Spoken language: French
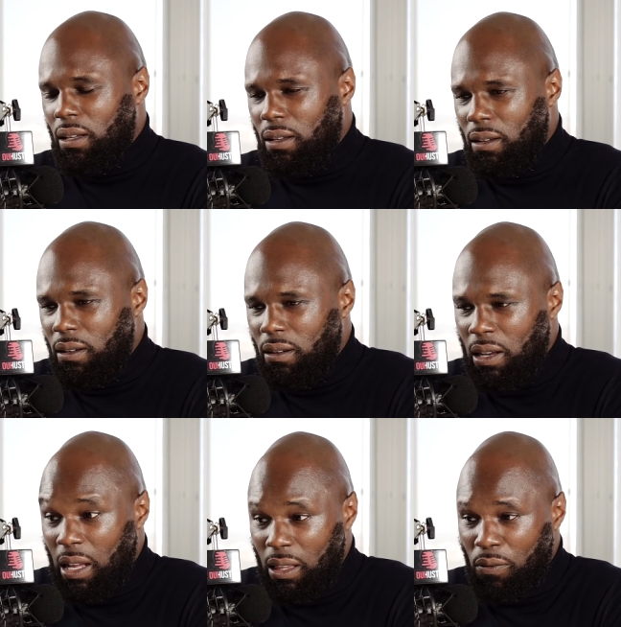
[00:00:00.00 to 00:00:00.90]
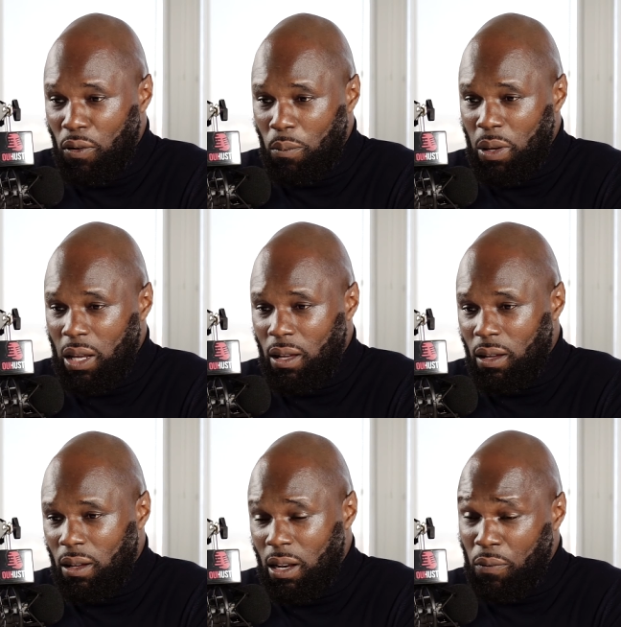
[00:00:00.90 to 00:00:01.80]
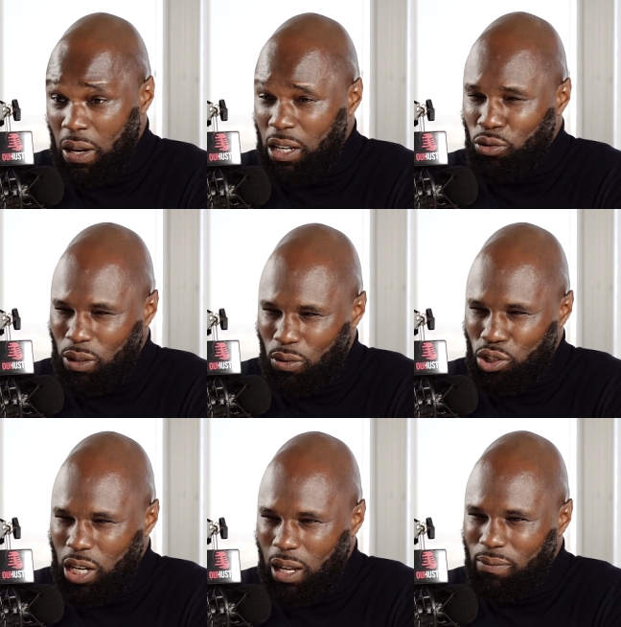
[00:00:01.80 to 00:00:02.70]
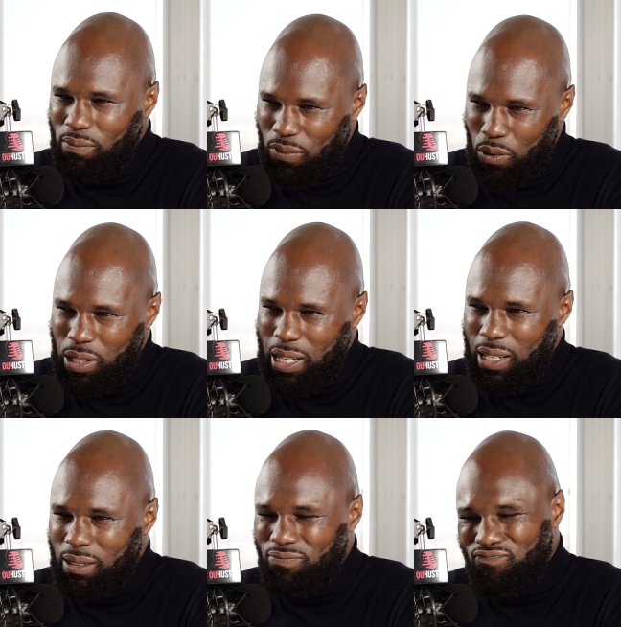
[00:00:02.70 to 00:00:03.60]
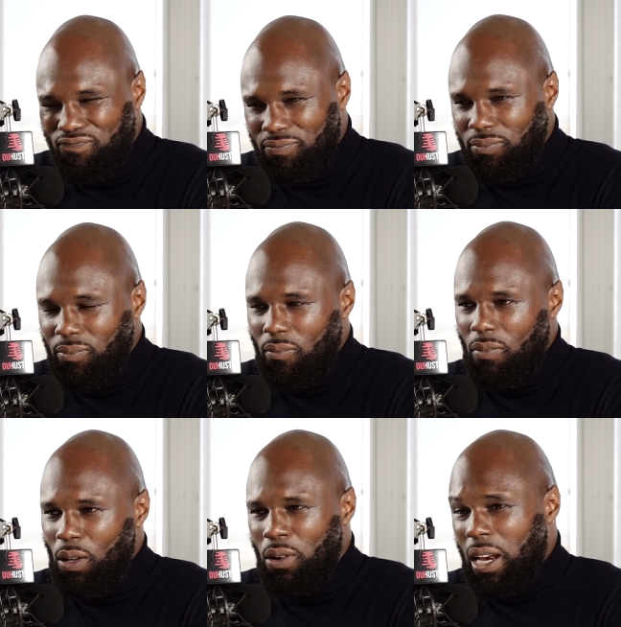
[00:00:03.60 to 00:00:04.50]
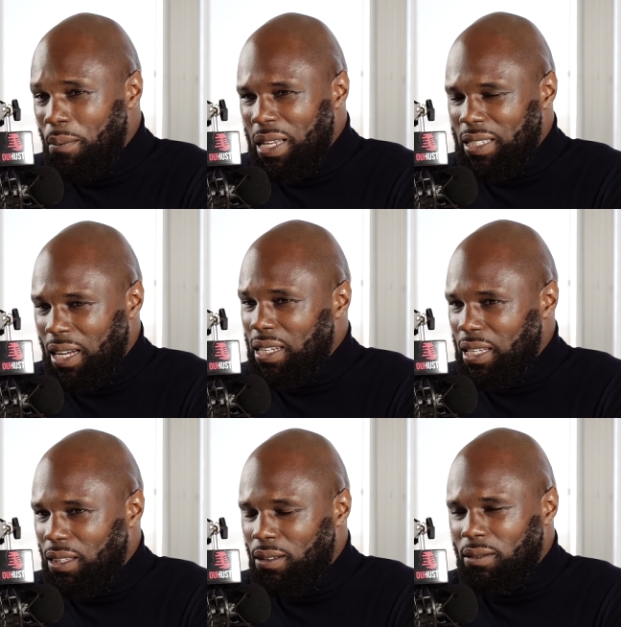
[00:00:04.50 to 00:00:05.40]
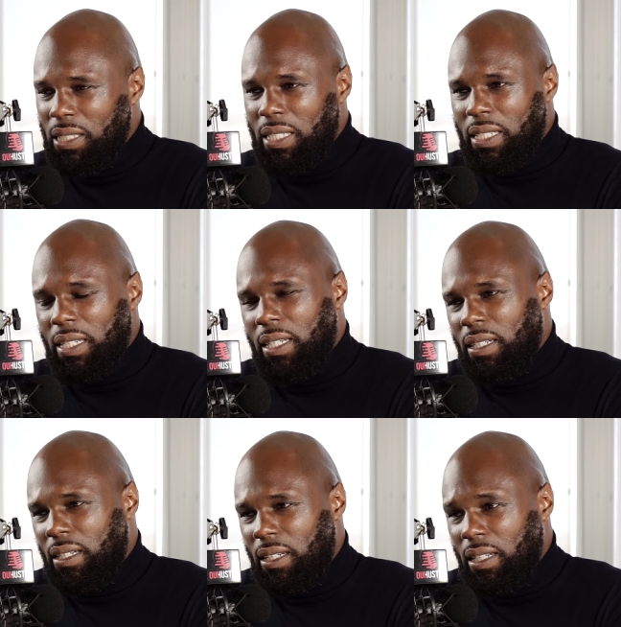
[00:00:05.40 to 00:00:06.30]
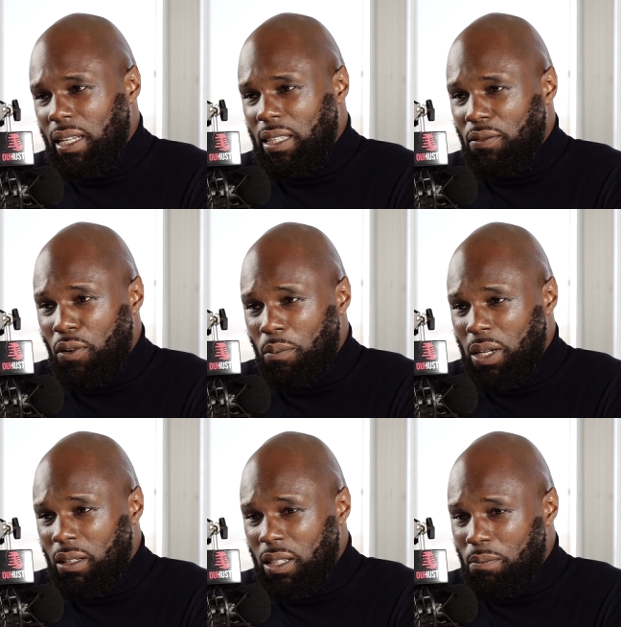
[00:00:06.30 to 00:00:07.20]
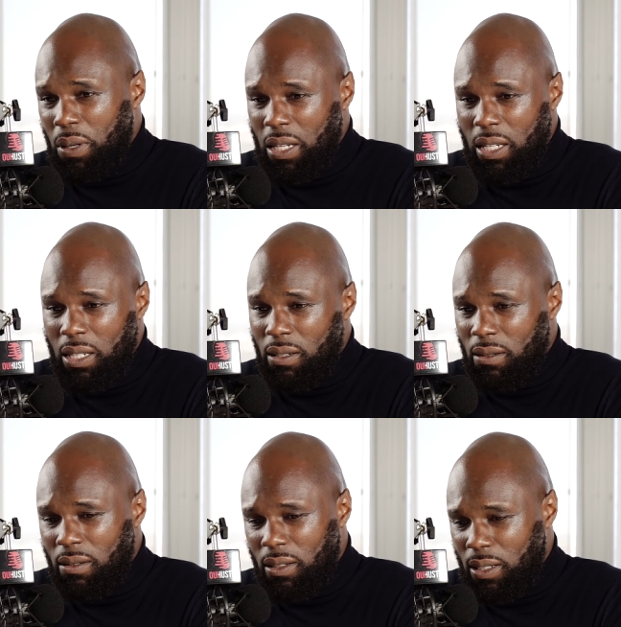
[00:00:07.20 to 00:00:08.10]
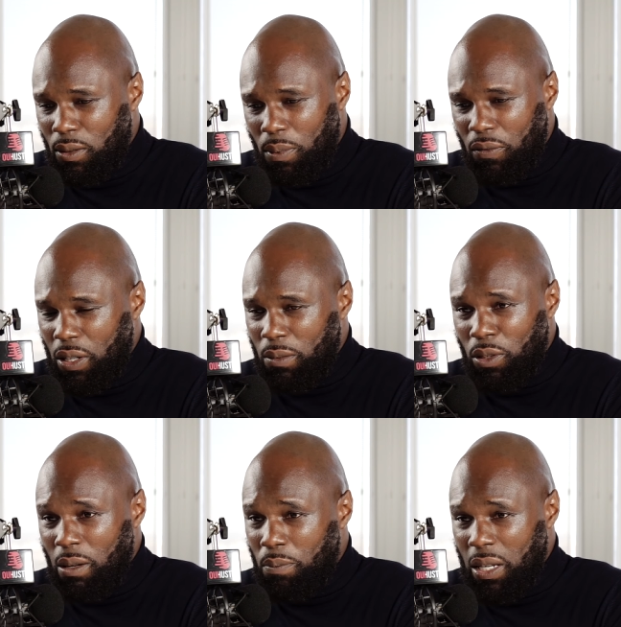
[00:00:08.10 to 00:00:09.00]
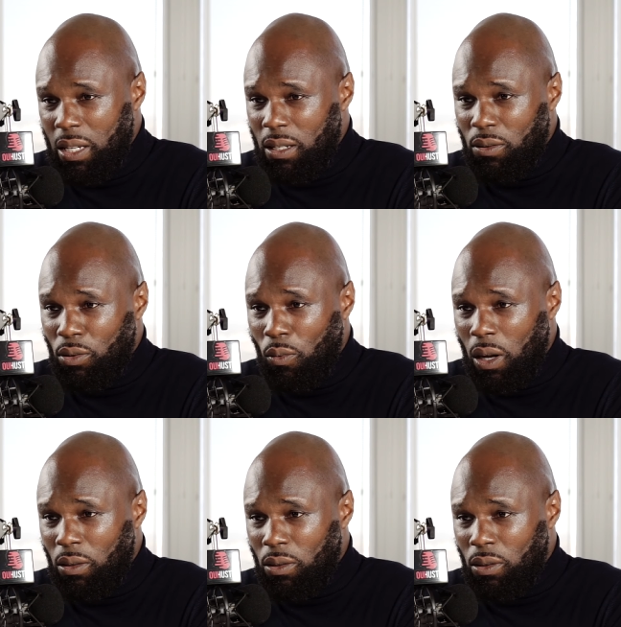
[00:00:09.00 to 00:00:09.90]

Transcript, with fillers: Euh, il a été formé, il a fait la Légion étrangère française qu'à la base c'est inquiétant. Euh, il a été formé dans des pays qui euh, qui sont pas forcément des pays de droit de